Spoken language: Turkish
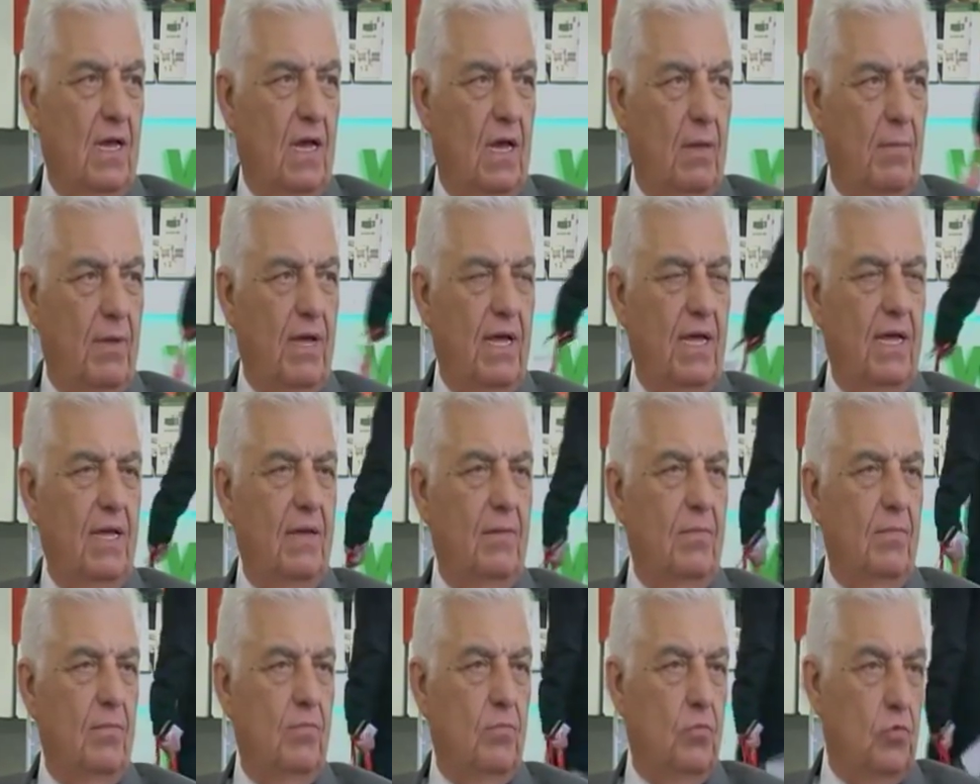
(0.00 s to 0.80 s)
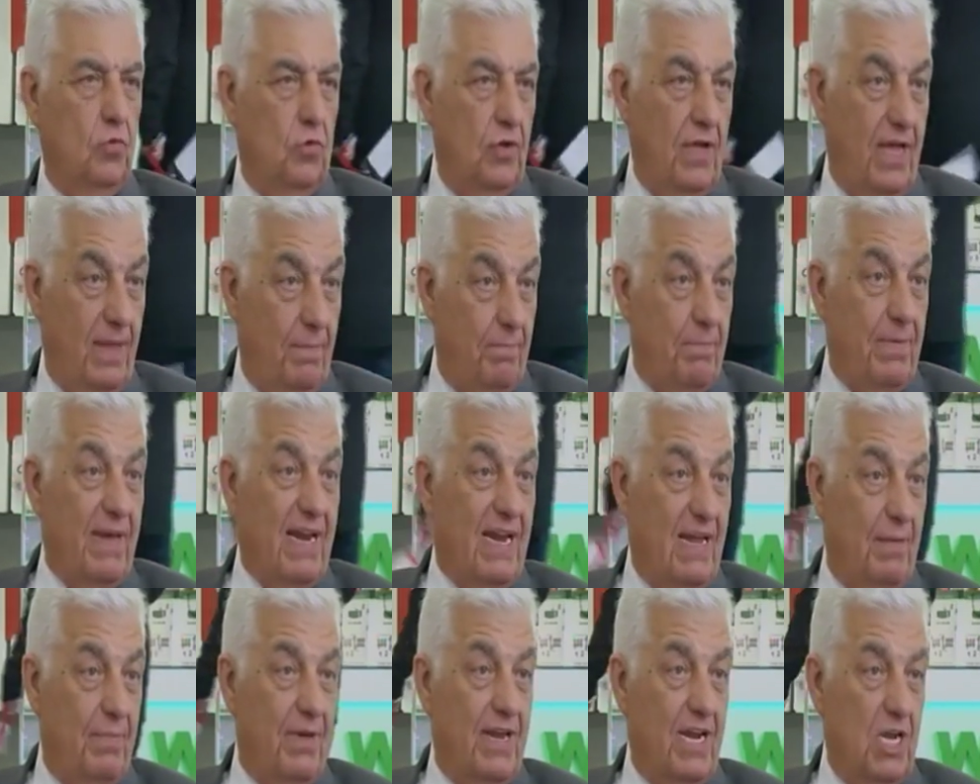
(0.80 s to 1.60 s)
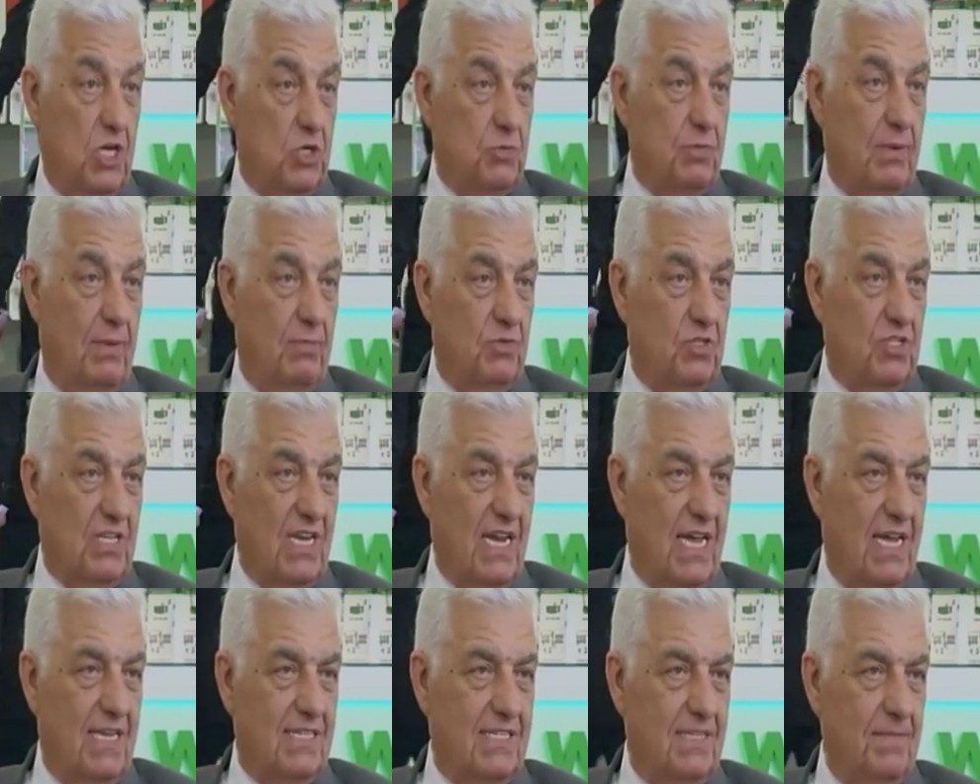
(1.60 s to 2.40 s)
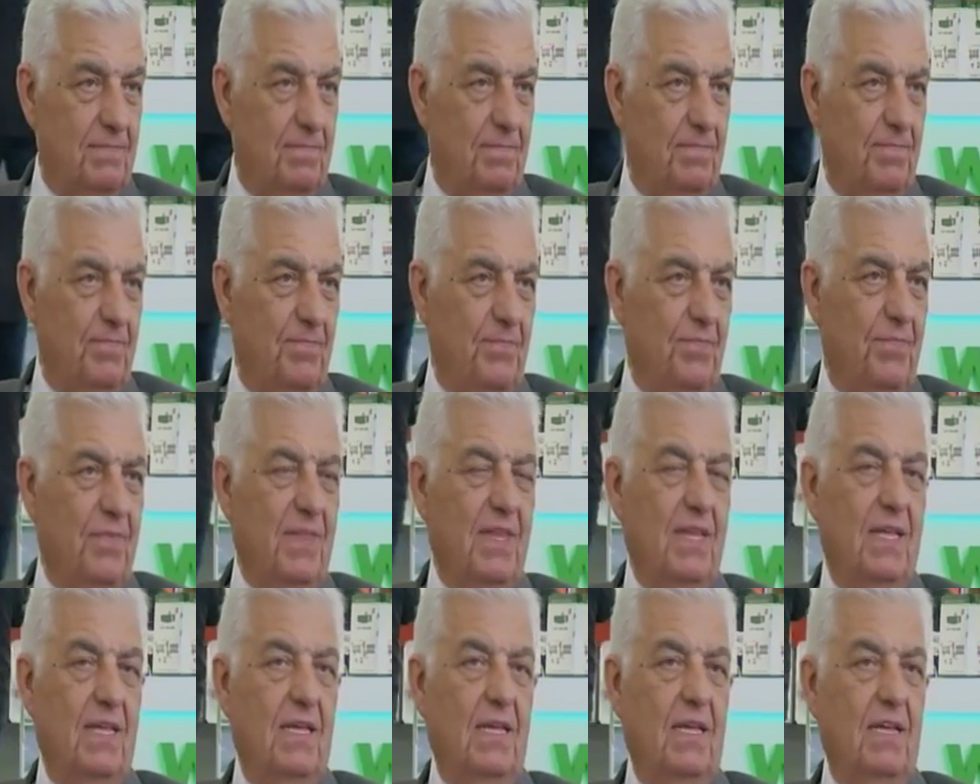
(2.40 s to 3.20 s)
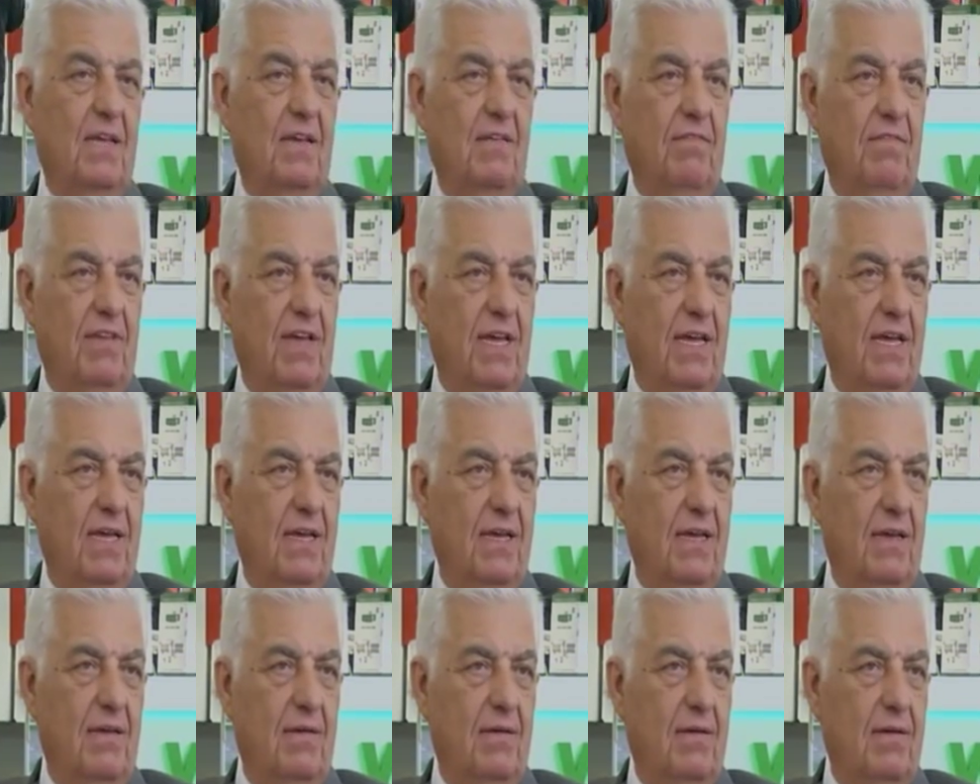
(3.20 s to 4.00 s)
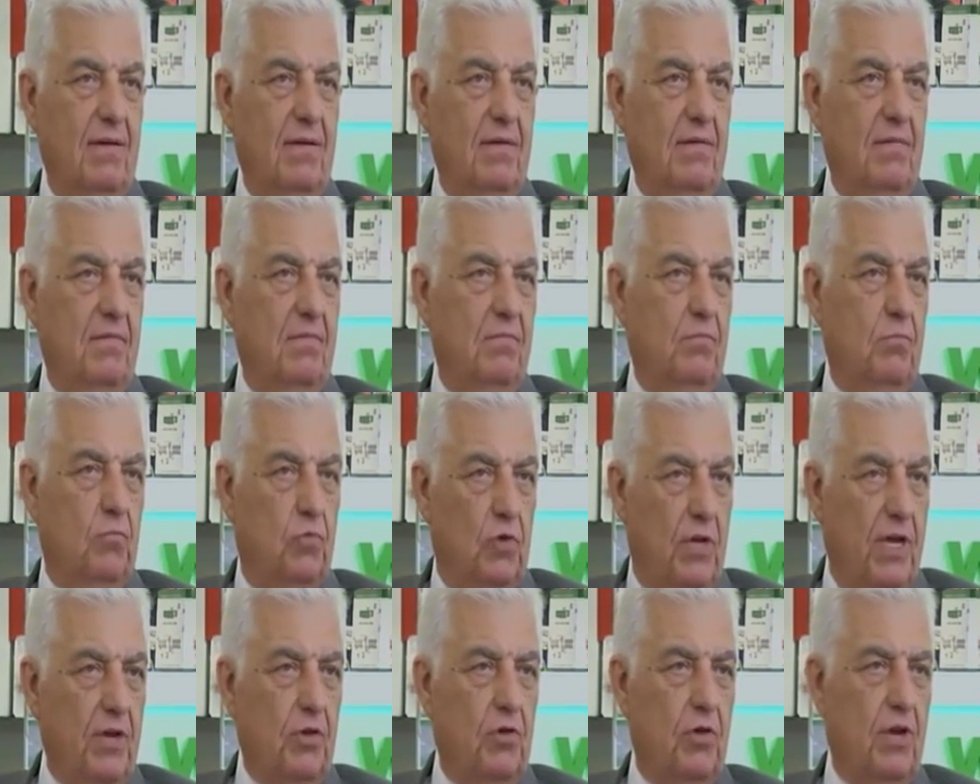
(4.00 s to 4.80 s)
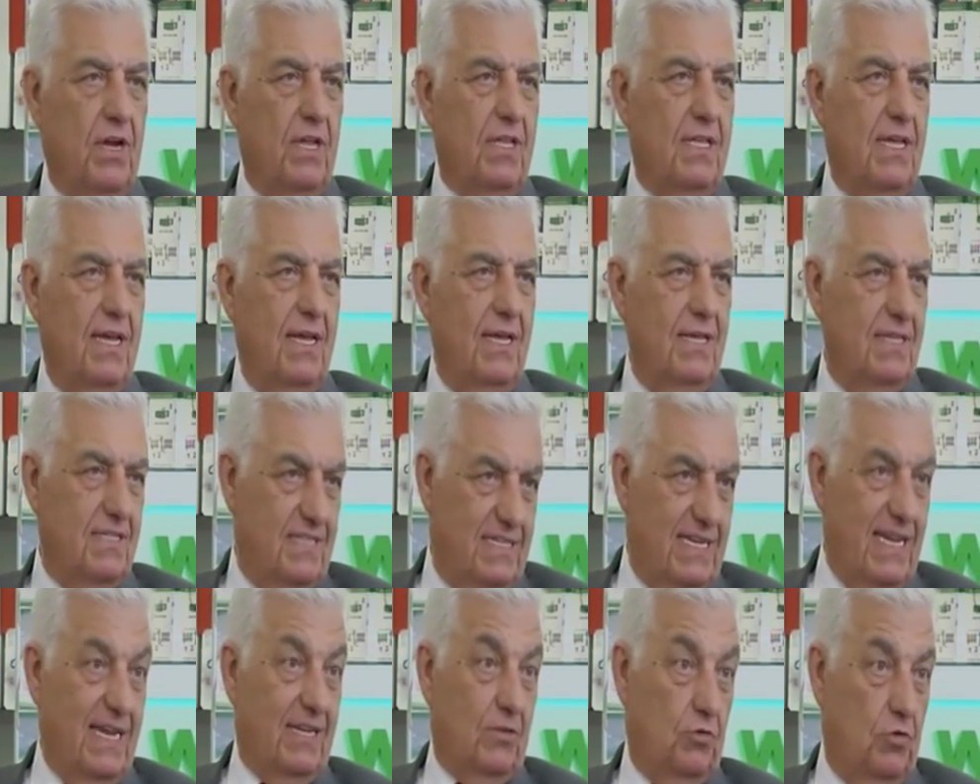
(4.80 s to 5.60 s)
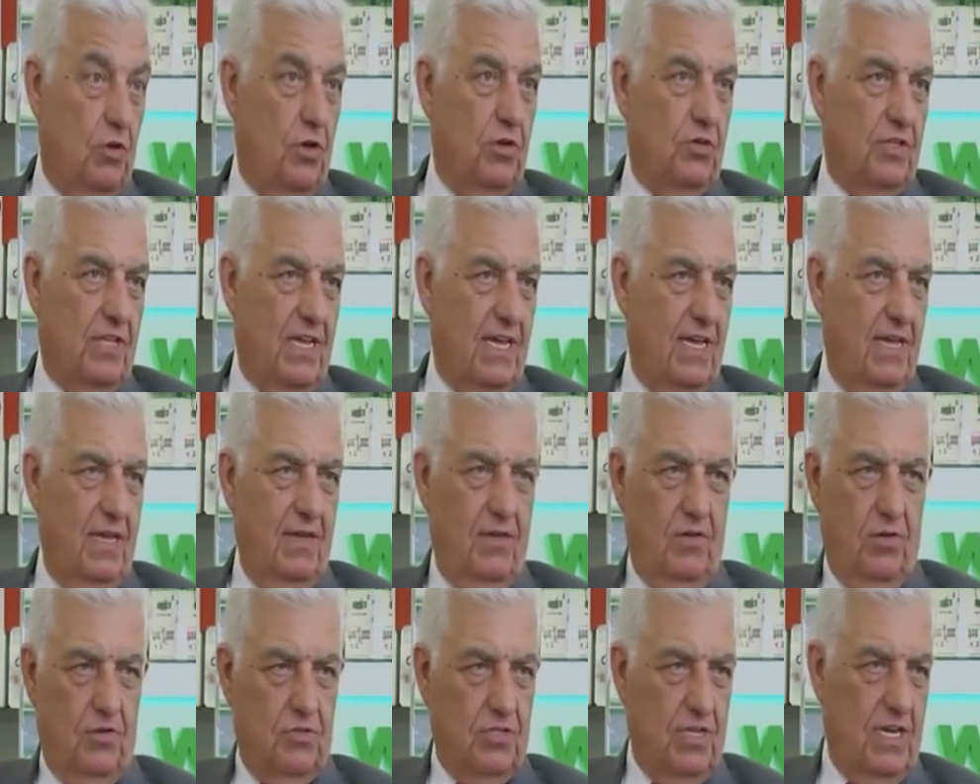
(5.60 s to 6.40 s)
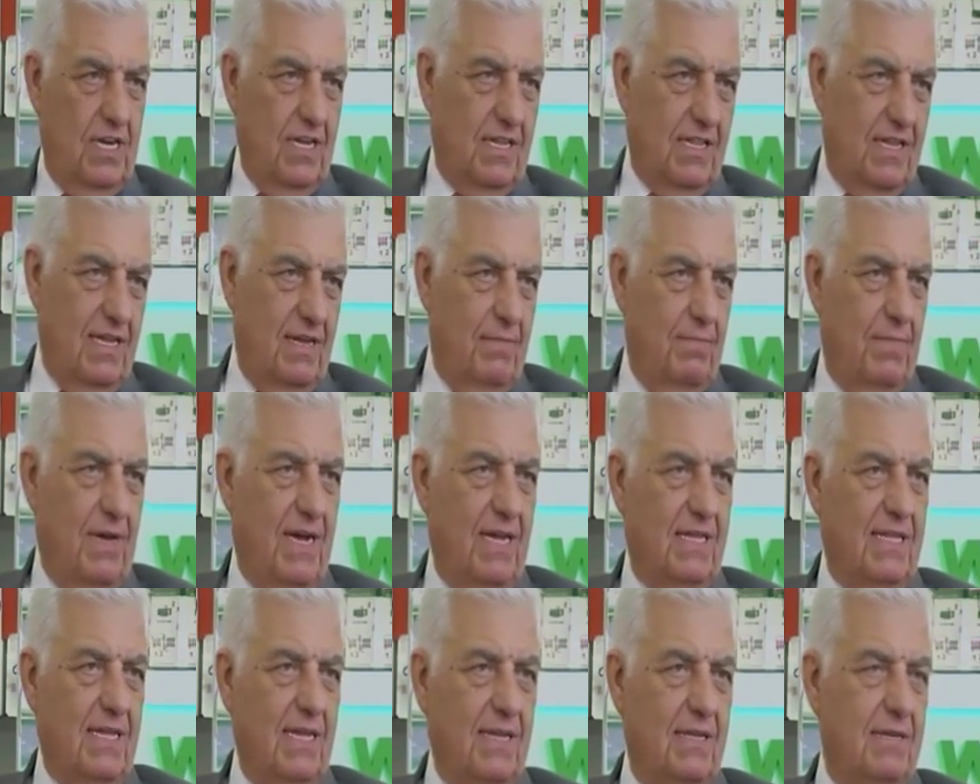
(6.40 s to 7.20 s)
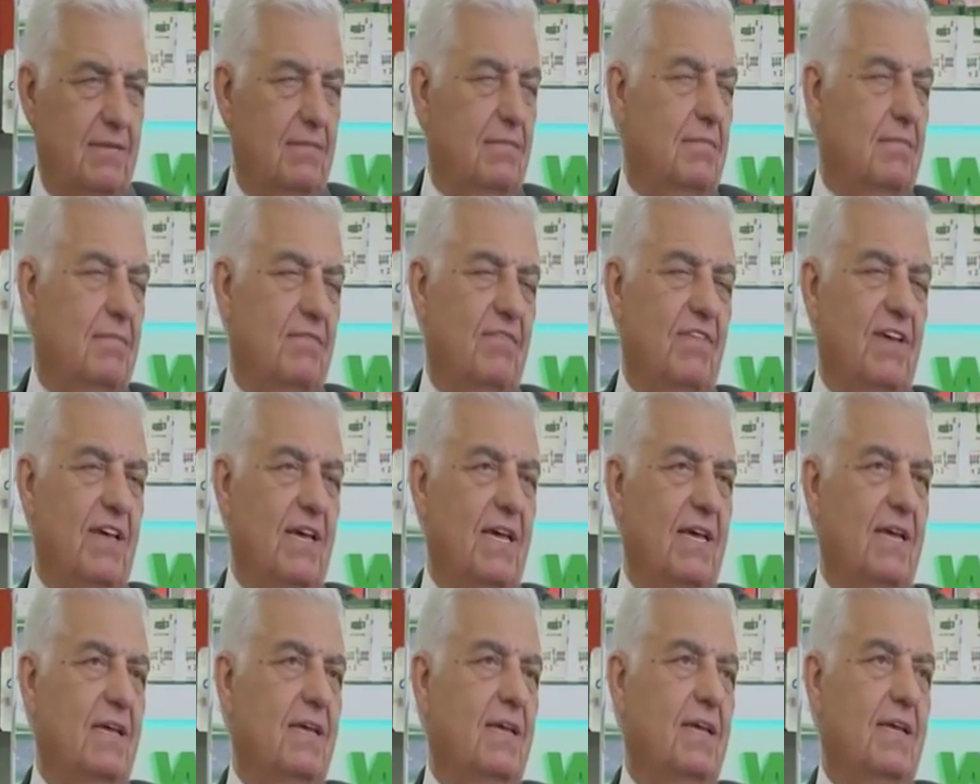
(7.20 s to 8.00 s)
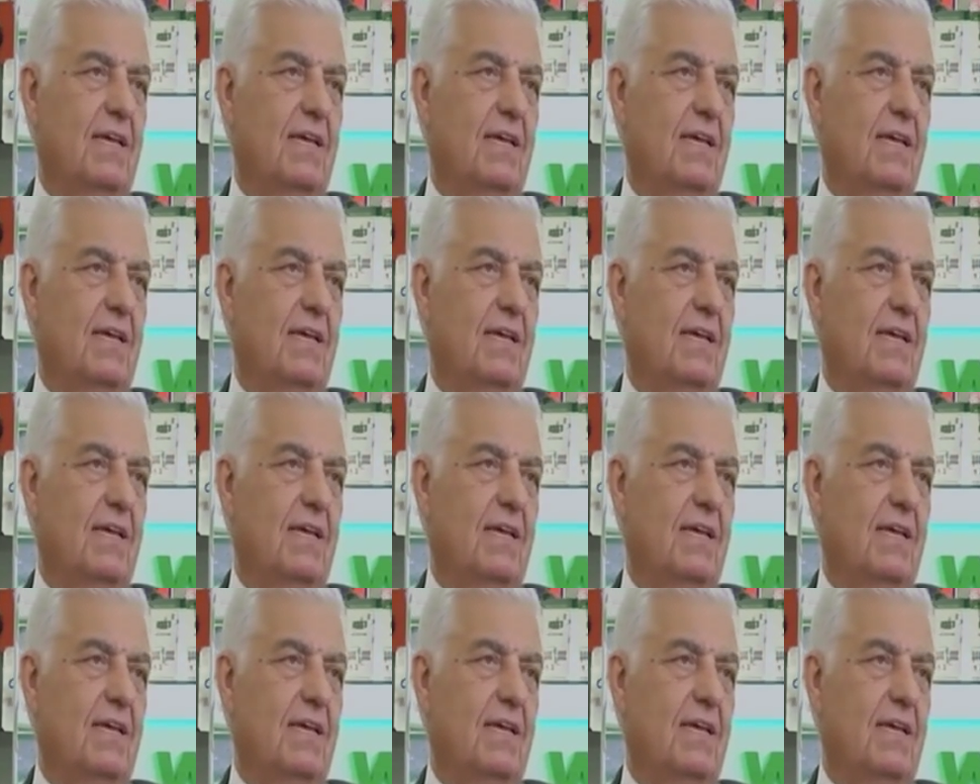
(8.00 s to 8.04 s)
Ama bunu hep beraber aşmamız lazım. Ve buna göre de sektörde özellikle maden ve